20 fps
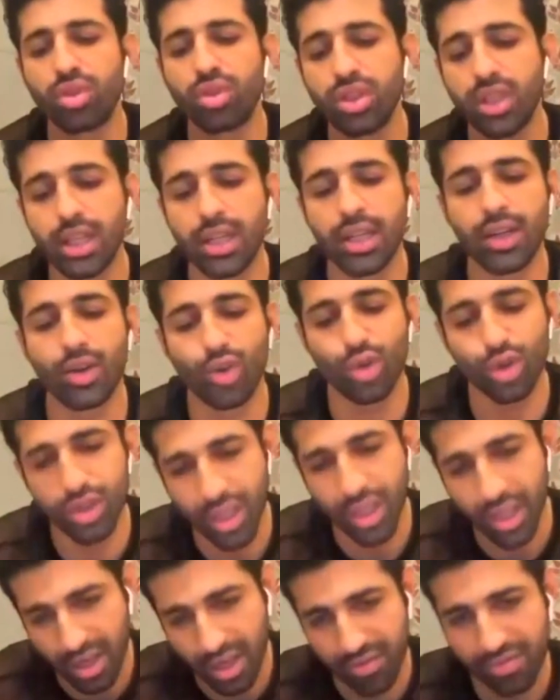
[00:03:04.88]
मुझे उस
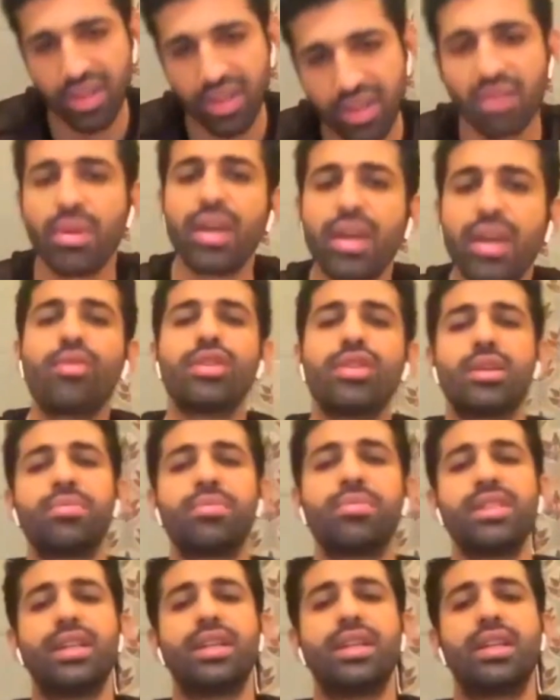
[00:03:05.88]
एक हफ्ते में ही वो सब
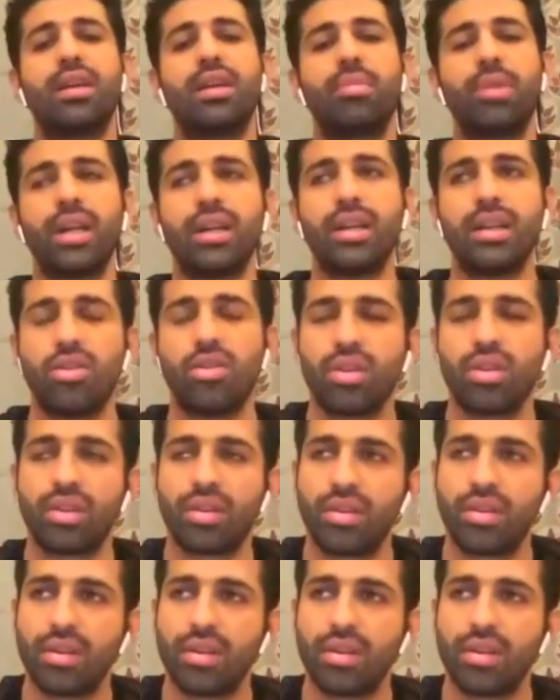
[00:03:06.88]
सीखना पड़ा और